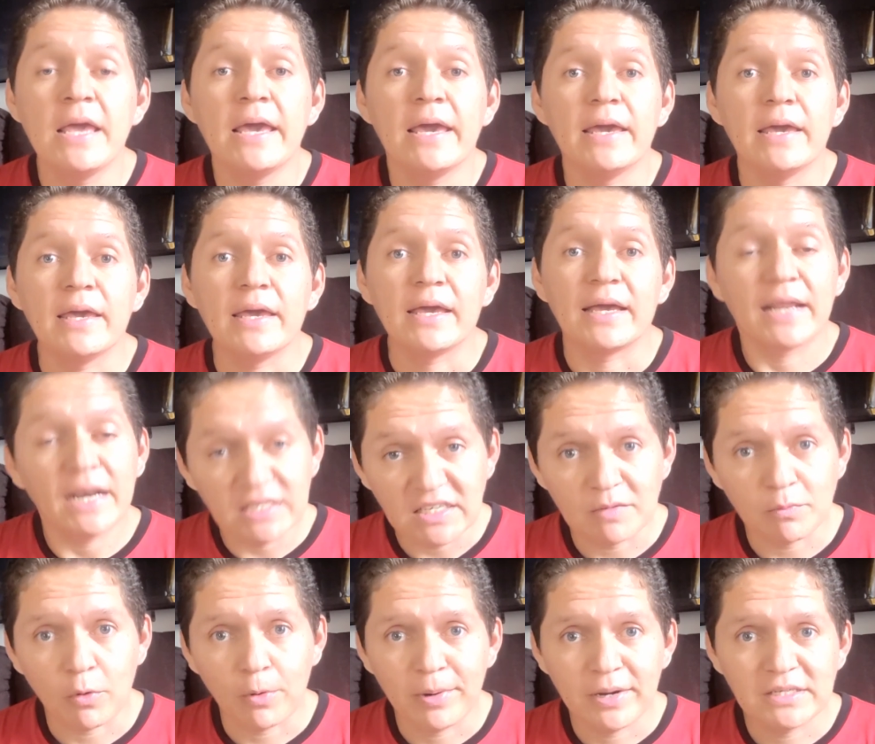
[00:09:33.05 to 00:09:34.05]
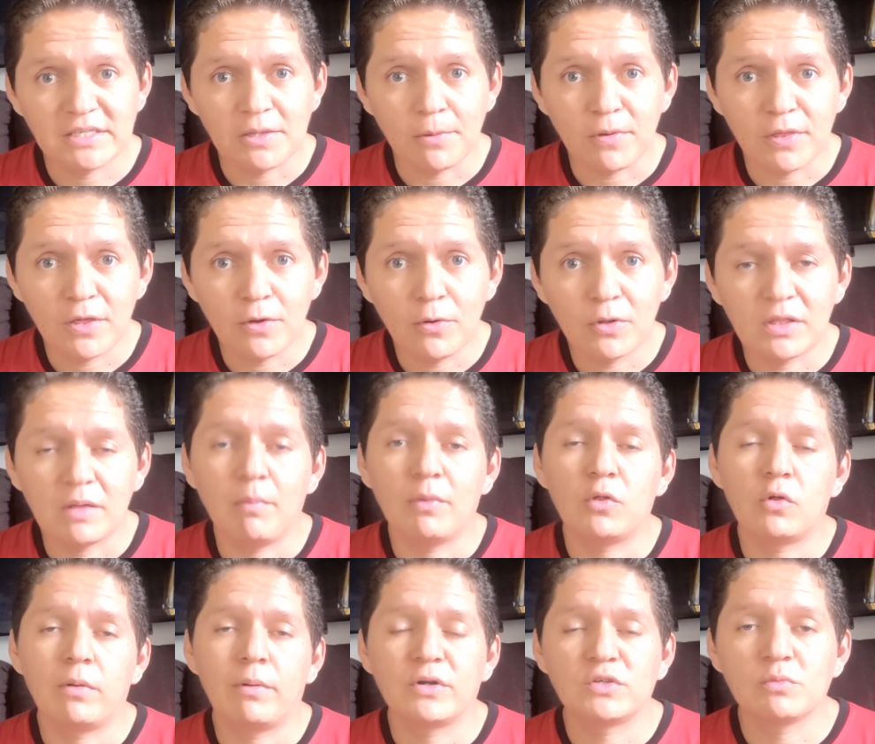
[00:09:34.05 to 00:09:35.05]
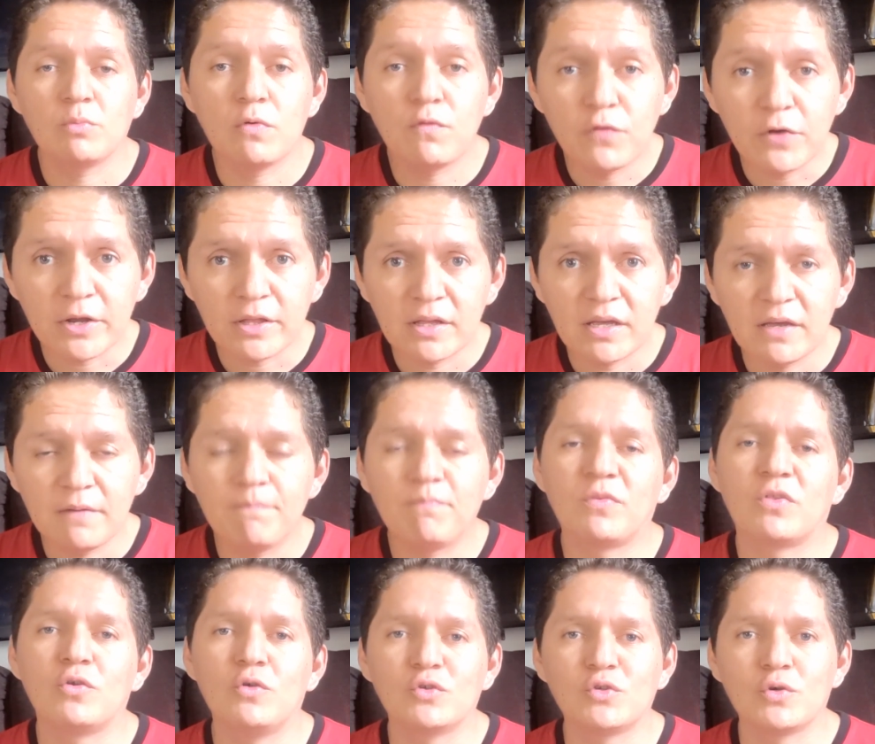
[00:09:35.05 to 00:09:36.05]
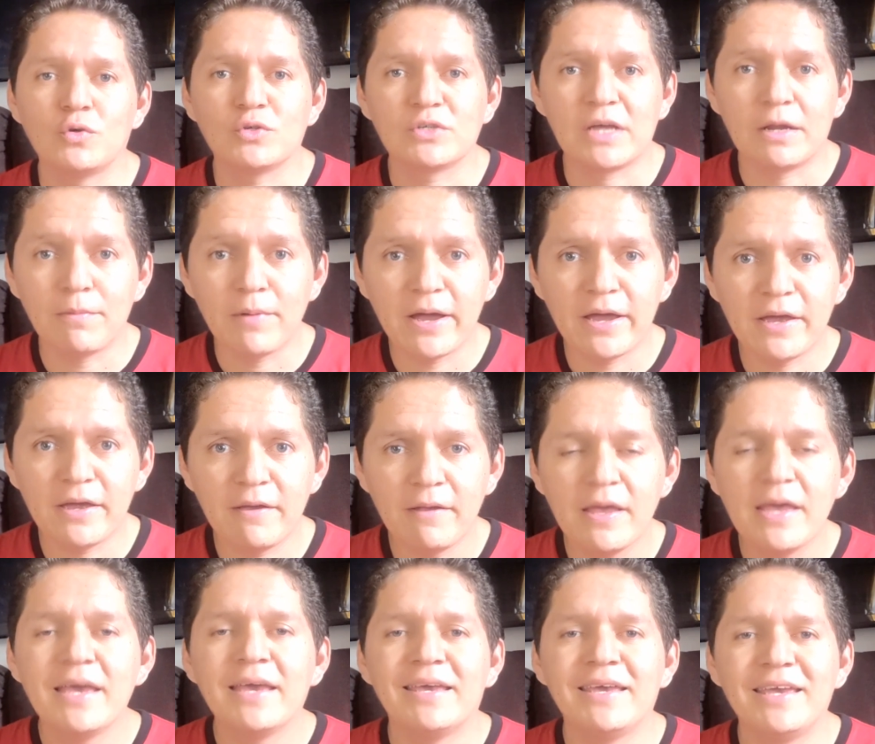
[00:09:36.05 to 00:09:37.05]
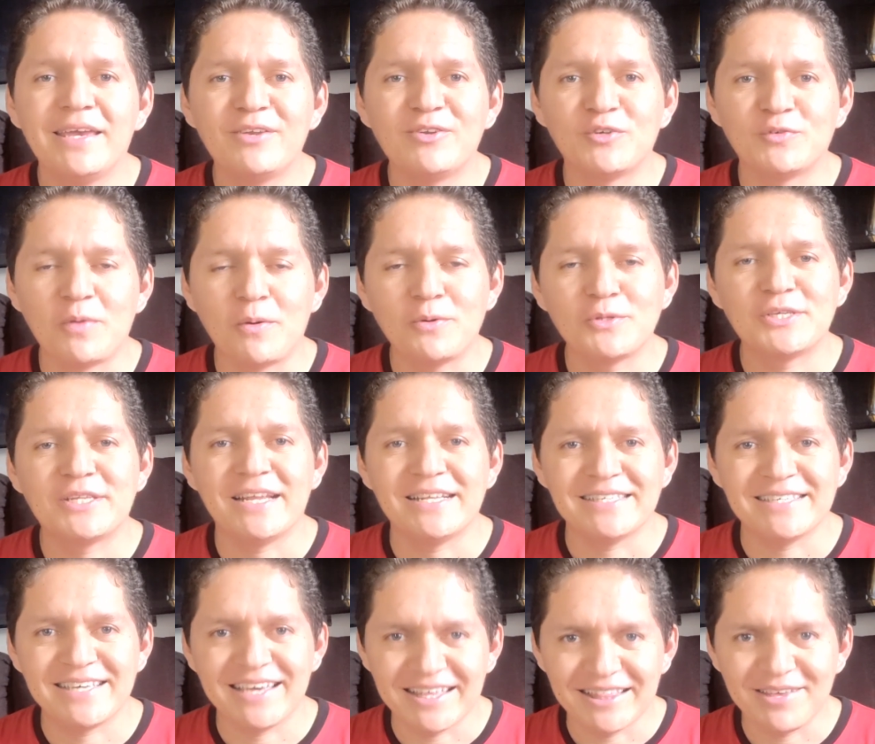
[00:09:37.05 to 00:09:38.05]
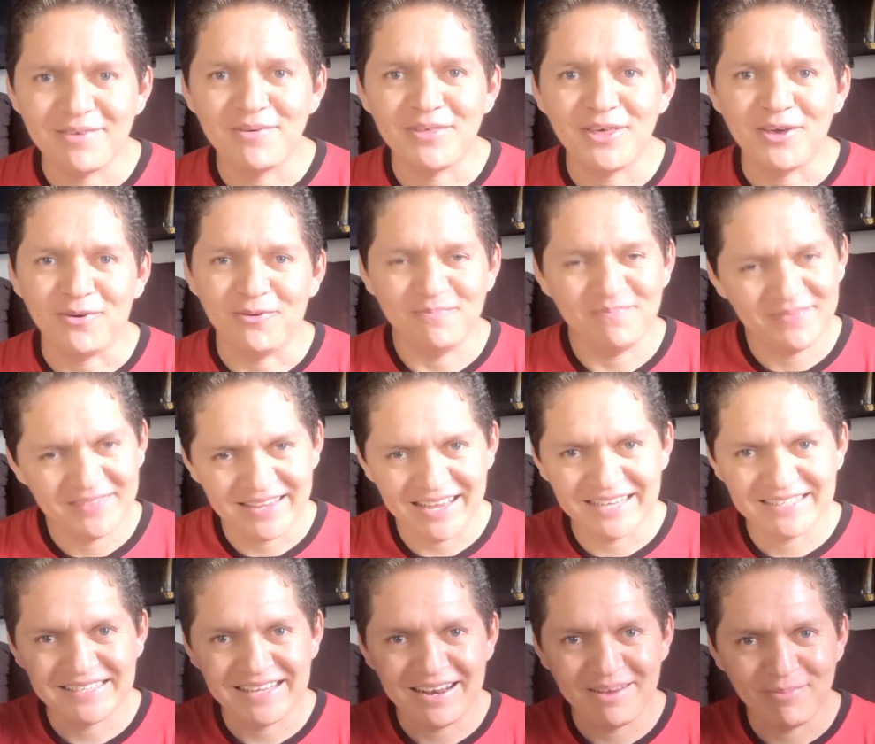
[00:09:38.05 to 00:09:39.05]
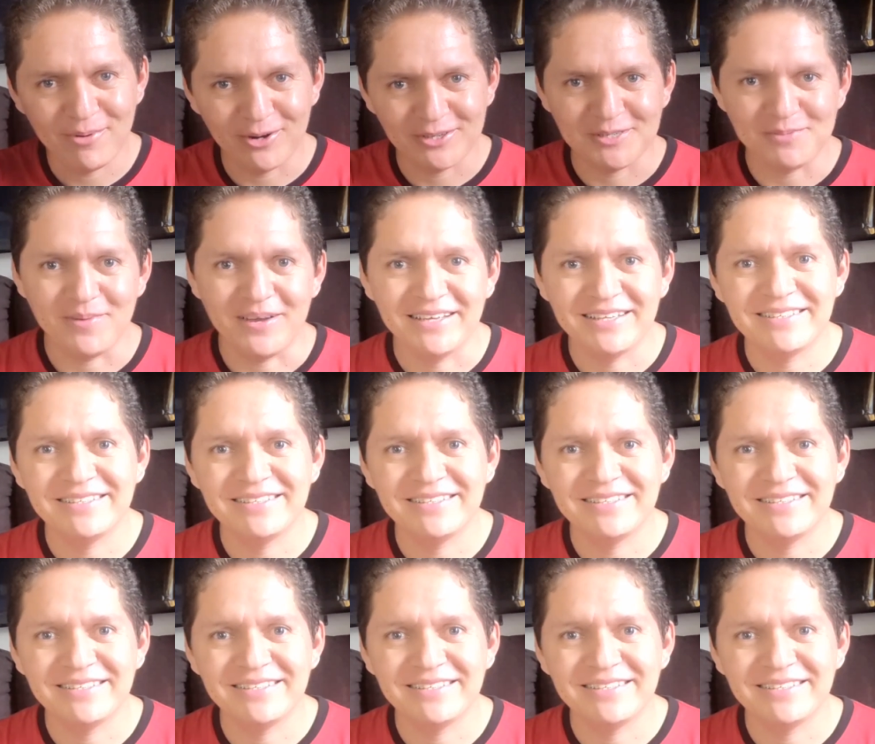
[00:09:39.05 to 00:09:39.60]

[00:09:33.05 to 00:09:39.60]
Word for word: Eh, gracias por ver este video, te mando un abrazo muy fuerte. Yo soy Oscar Bae y nos vemos en el siguiente video. Hasta la próxima.